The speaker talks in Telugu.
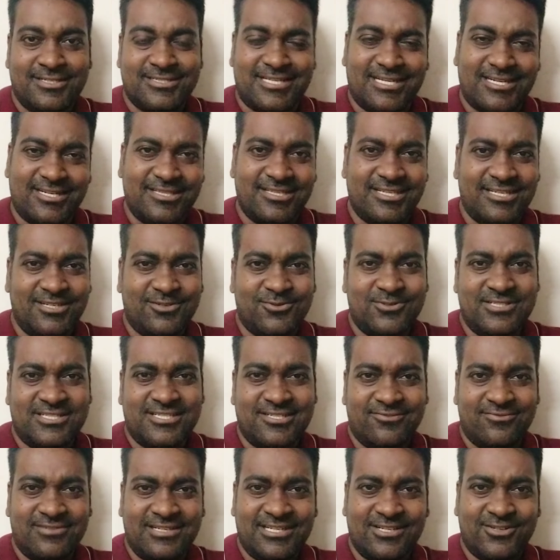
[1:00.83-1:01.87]
సరే దీని గురించి
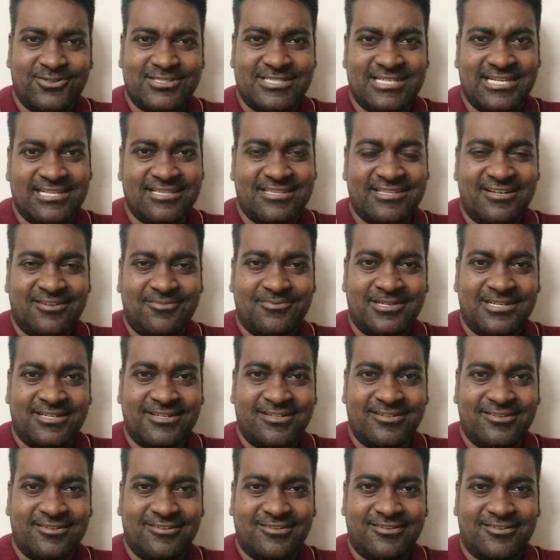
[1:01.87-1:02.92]
వీడియో చేద్దామా
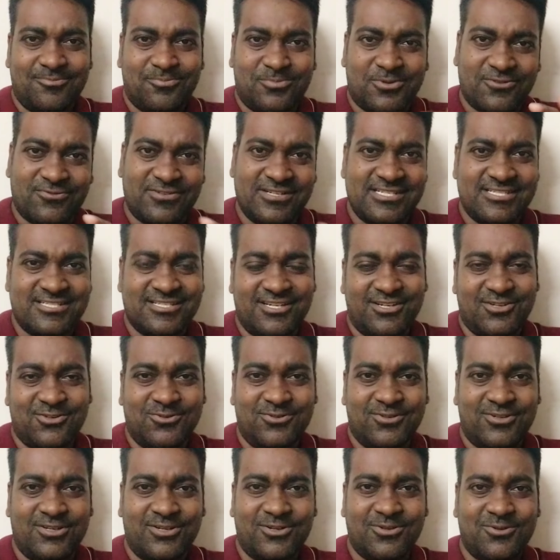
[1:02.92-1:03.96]
ప్రొఫెషనల్గా
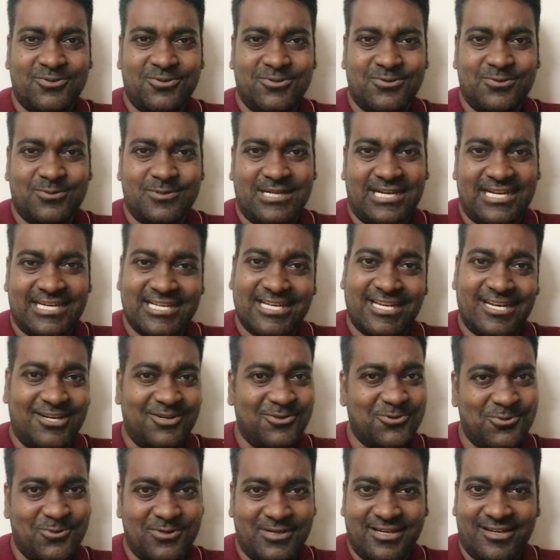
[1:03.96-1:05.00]
ఉన్నారు అని అని
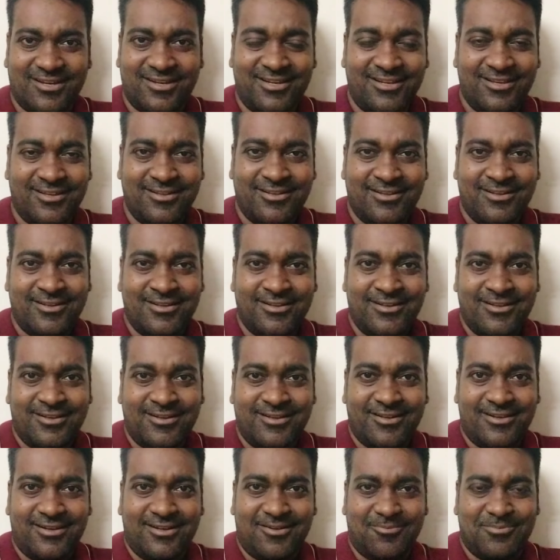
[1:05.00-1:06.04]
అనుకున్నా
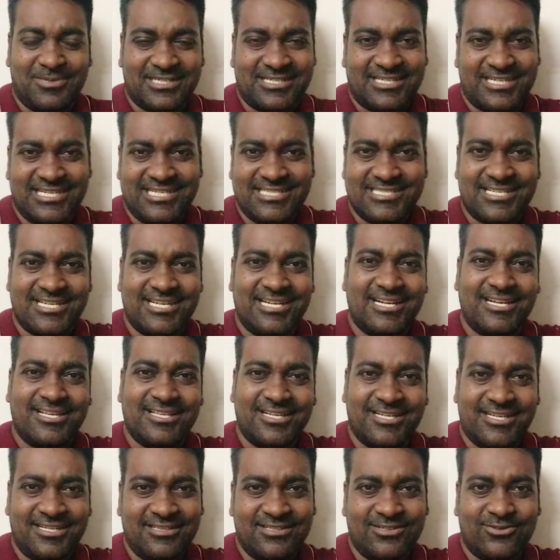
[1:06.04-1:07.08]
బట్ టీజరే కదా
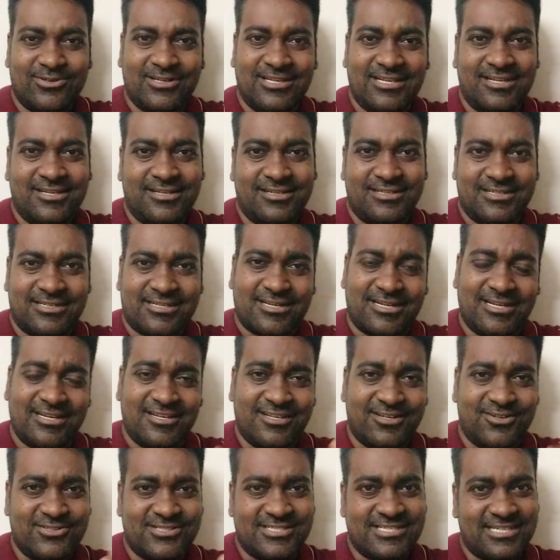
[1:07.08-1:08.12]
ఎందుకులే
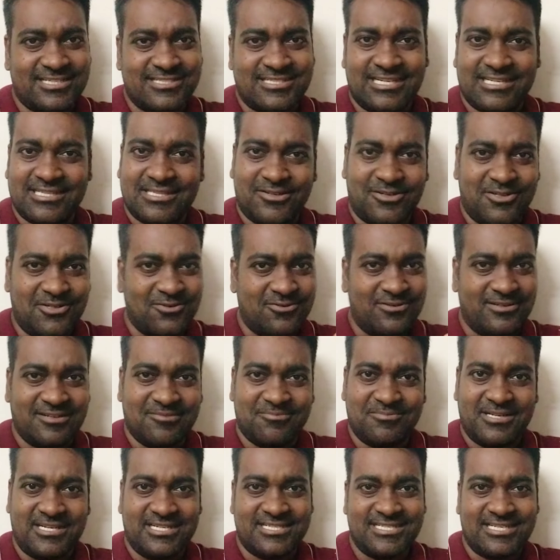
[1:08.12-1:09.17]
ట్రైలర్ వచ్చాక చేద్దాం అనుకున్నా
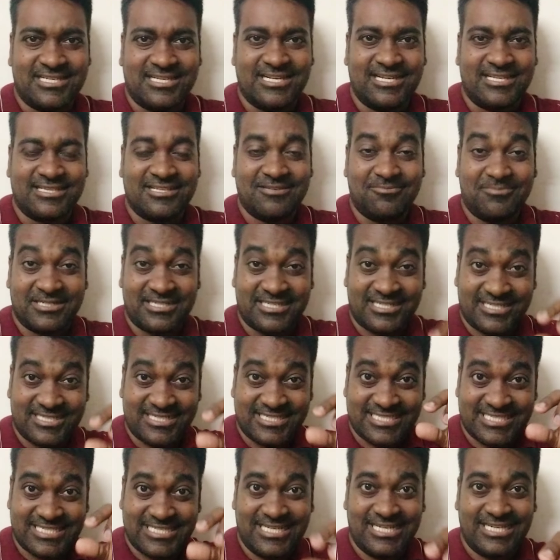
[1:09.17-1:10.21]
బేసిక్గా అయితే బట్
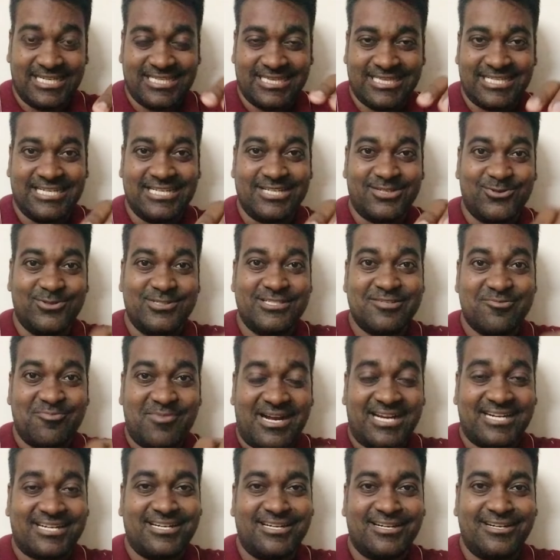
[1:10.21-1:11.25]
దీని గురించి
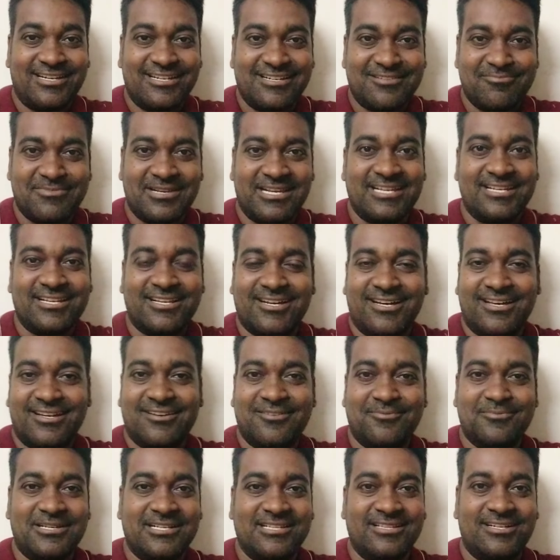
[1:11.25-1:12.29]
మాట్లాడడానికి మెయిన్
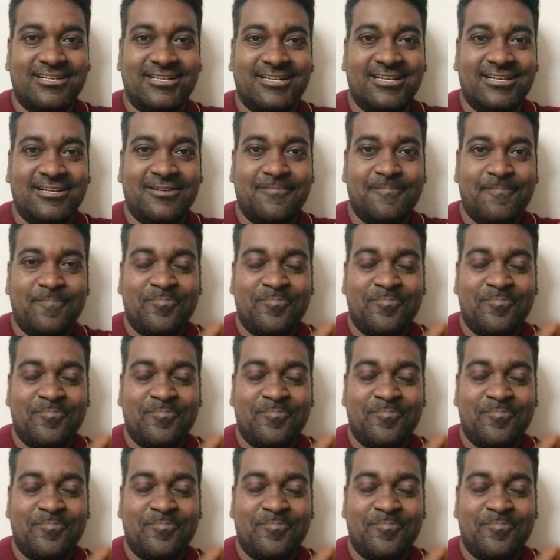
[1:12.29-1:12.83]
కారణం ఏంటంటే